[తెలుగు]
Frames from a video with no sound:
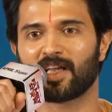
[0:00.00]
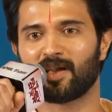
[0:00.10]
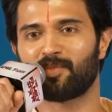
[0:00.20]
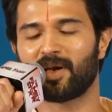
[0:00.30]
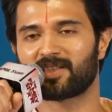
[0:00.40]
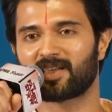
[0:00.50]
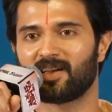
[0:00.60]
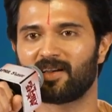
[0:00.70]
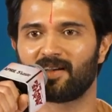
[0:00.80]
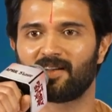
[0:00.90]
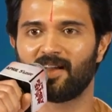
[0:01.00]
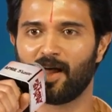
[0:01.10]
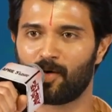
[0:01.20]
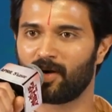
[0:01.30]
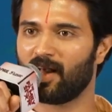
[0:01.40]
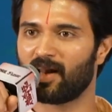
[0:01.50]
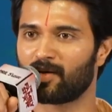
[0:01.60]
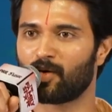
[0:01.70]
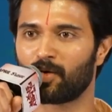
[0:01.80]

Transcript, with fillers: సెలబ్రేషన్లా ఉండాలని